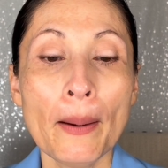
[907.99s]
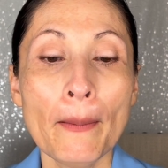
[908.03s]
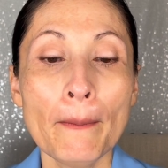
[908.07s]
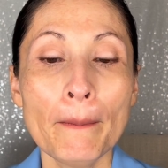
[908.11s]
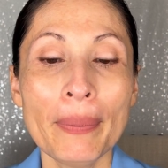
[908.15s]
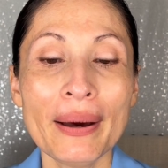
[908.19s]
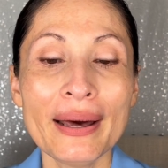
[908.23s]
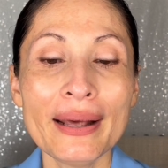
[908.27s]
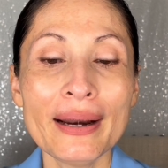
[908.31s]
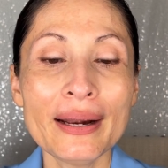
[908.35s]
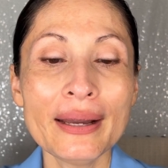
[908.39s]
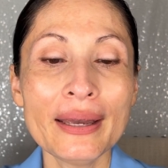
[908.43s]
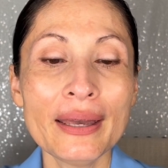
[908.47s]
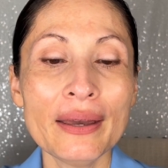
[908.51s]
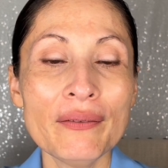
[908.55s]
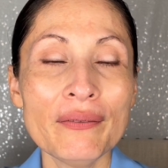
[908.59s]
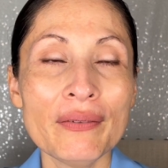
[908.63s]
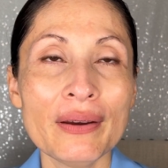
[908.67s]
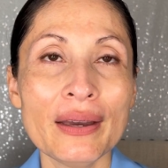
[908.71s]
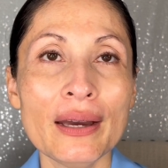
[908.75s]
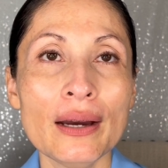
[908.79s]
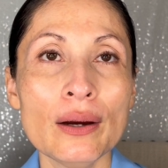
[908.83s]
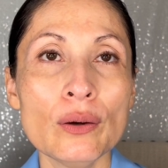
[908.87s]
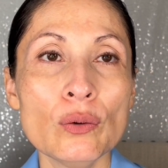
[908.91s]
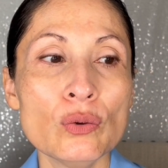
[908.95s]
para que
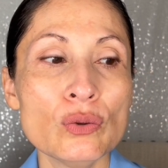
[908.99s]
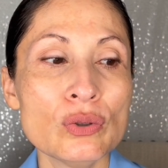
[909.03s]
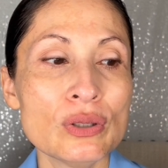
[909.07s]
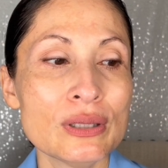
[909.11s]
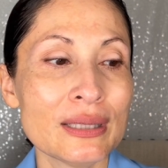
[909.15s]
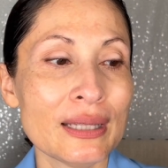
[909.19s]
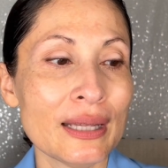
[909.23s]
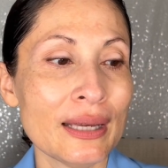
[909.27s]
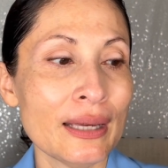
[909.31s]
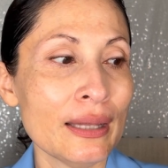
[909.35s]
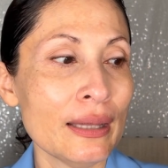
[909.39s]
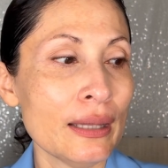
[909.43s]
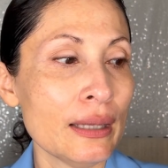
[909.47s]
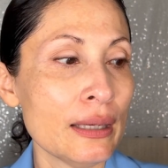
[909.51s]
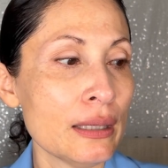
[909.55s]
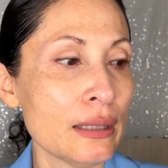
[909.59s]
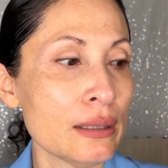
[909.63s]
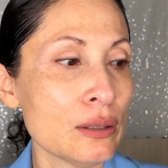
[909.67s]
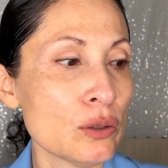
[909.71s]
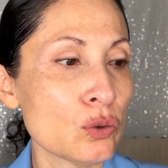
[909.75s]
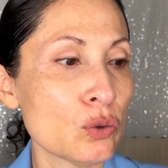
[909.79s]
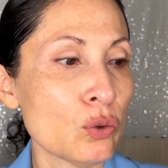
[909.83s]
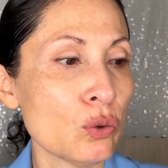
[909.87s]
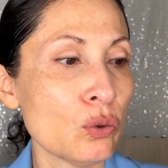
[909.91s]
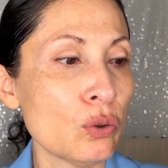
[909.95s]
vean
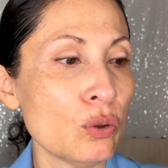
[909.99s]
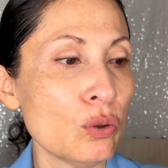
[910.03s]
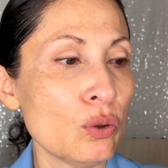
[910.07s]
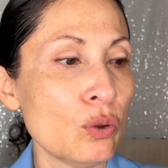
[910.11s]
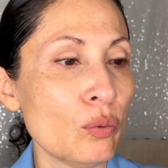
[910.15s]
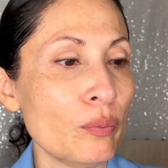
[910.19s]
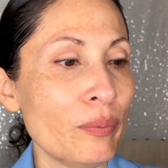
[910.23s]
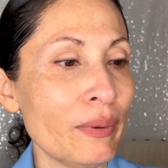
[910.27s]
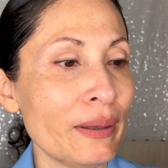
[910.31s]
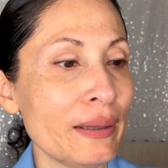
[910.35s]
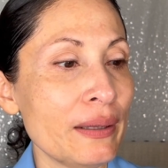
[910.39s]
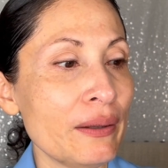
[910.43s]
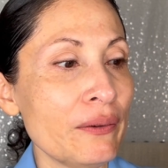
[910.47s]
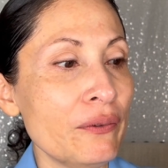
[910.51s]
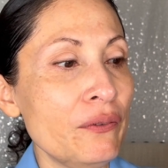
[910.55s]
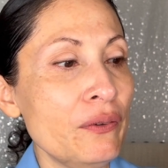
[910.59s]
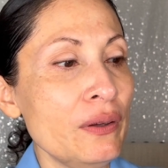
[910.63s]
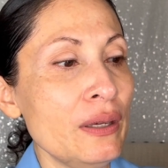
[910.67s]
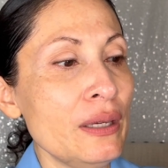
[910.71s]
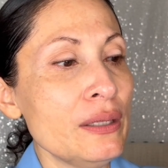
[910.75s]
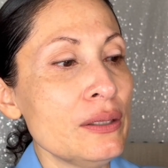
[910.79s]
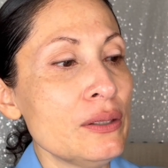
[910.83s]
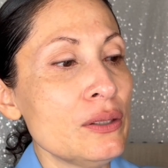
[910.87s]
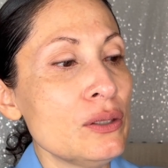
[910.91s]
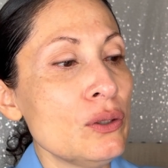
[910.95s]
ustedes todos los
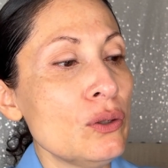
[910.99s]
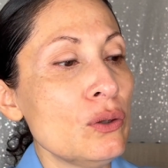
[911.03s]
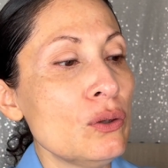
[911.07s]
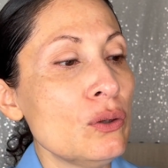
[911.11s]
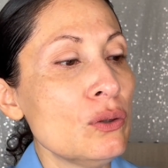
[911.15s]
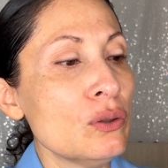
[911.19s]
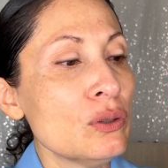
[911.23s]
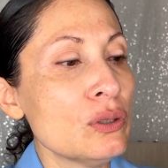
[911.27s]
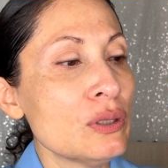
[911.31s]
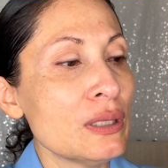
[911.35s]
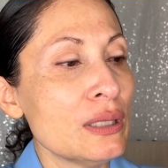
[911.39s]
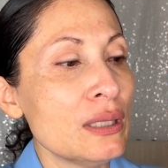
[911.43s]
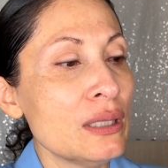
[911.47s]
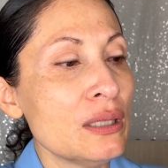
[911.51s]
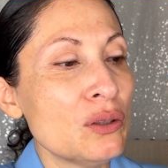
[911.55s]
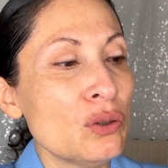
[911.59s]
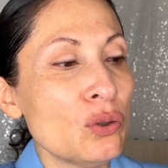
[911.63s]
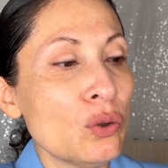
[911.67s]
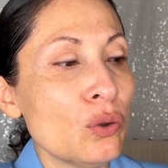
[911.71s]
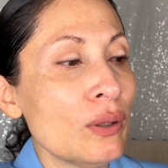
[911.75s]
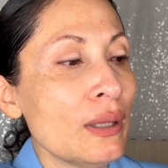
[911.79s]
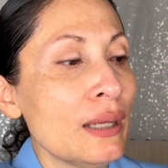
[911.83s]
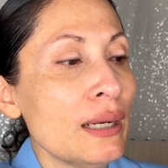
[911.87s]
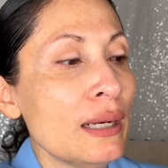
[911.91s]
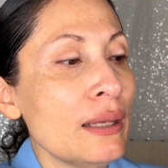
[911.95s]
beneficios y
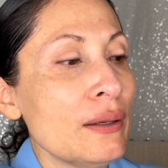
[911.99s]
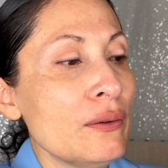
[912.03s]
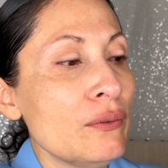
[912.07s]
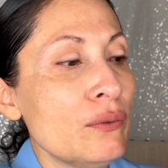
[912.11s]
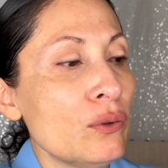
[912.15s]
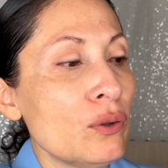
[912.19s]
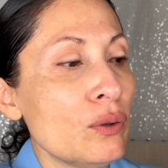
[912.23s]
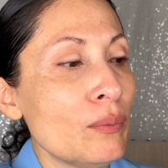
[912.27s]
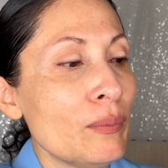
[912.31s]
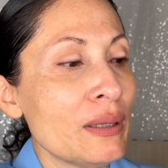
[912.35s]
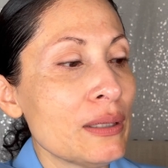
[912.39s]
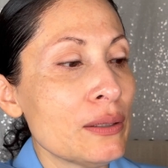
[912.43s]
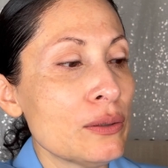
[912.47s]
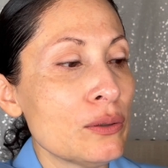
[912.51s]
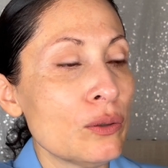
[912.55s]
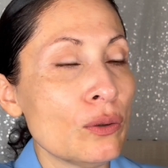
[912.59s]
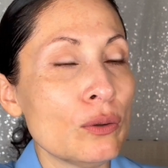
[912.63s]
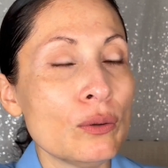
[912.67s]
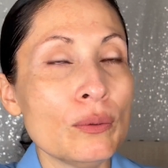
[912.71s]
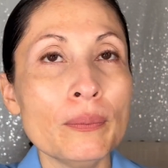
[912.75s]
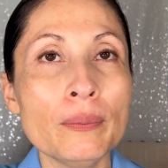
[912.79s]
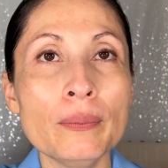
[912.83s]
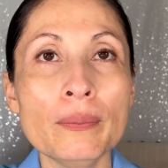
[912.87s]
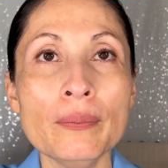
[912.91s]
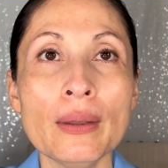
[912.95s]
toda la
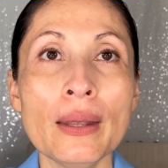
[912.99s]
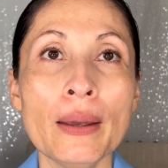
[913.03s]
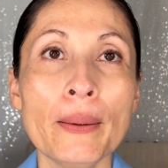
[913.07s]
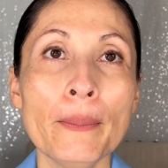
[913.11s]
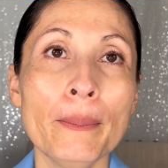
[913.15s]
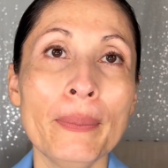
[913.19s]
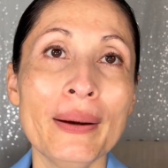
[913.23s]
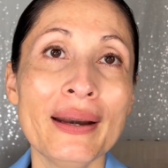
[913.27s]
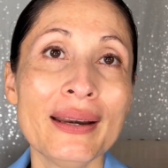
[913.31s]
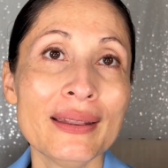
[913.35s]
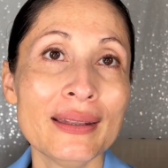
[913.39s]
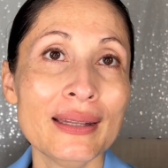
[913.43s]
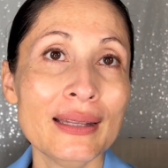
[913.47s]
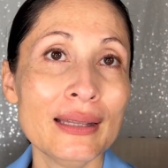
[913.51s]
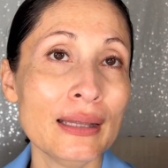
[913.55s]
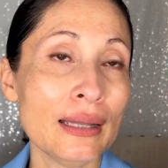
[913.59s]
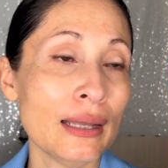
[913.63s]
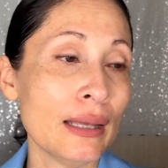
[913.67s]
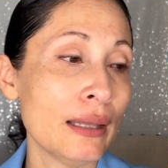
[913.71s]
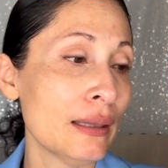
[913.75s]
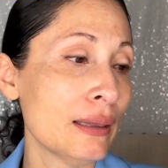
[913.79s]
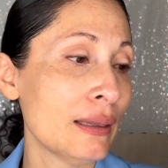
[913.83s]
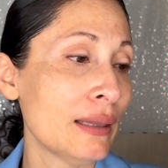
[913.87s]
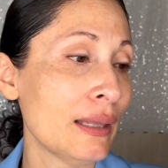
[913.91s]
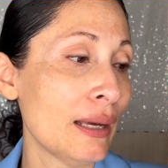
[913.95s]
información
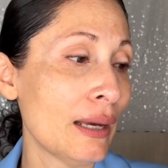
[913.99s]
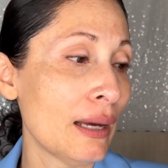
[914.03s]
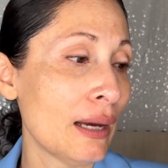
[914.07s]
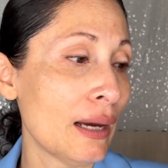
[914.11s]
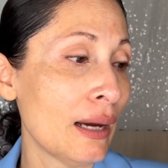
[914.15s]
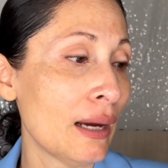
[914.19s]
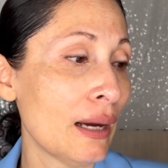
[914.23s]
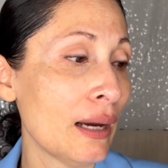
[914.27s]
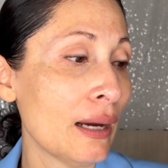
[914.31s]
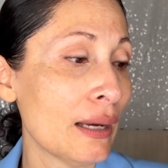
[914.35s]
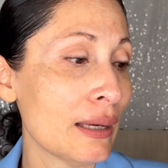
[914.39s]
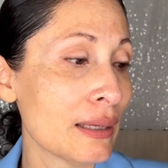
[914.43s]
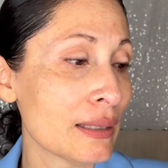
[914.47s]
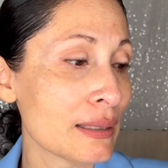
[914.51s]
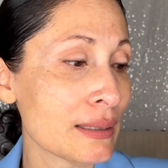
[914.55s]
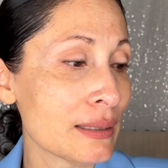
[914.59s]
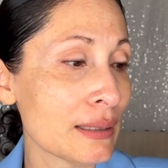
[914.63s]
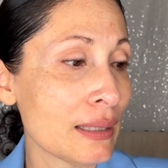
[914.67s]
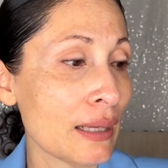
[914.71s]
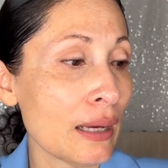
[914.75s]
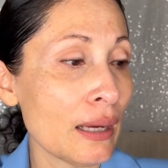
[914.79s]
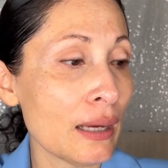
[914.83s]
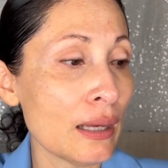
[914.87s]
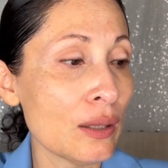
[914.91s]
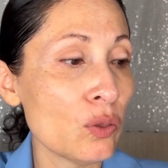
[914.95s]
pertinente a
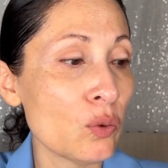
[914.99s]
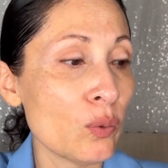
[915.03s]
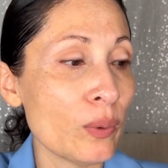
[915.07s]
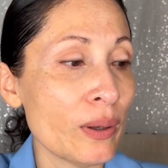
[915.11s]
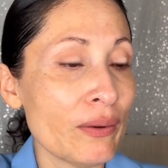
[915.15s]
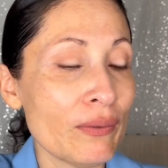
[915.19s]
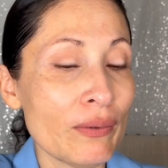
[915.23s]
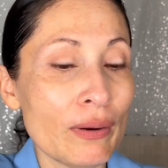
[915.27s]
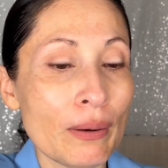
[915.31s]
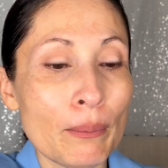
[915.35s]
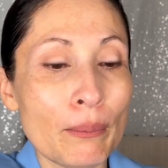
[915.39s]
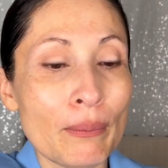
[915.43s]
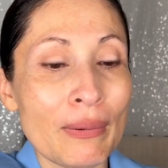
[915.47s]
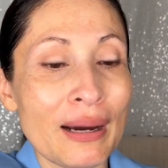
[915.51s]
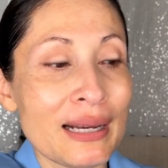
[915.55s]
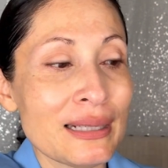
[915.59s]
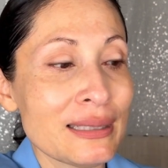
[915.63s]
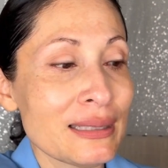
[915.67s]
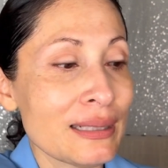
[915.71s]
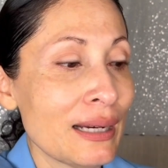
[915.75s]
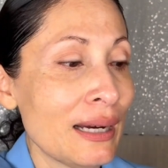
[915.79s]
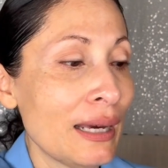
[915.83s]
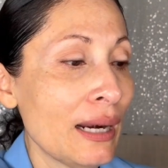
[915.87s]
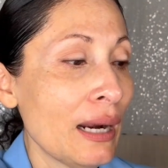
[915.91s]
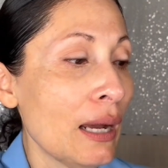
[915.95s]
esta nueva
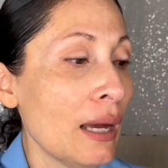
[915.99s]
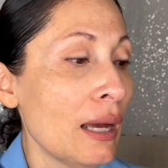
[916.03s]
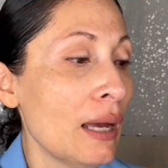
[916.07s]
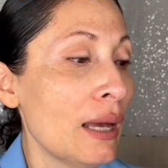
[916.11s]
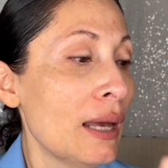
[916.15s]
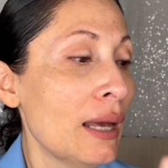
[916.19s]
máscara